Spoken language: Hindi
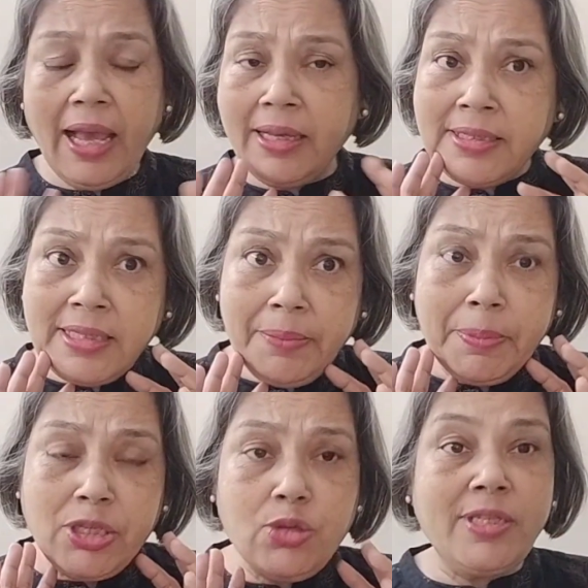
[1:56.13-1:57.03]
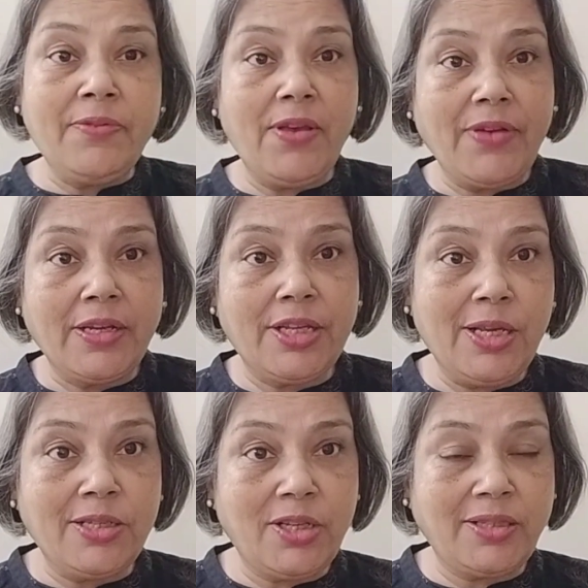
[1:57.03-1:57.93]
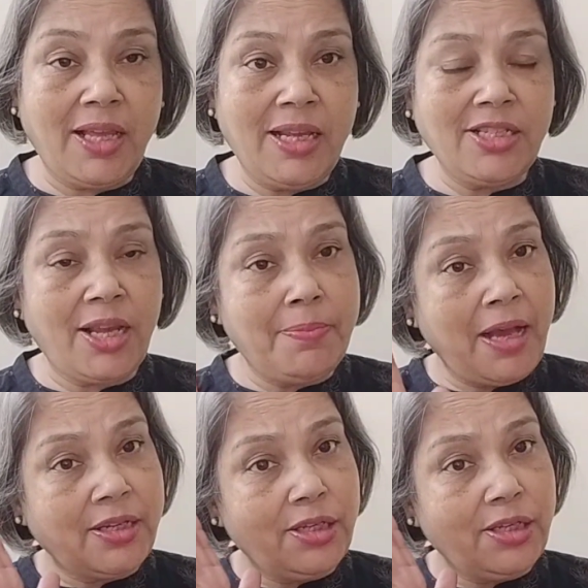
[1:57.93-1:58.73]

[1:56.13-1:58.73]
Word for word: ऐसे बच्चों से व्यवहार किया जाता है चाहे बाहर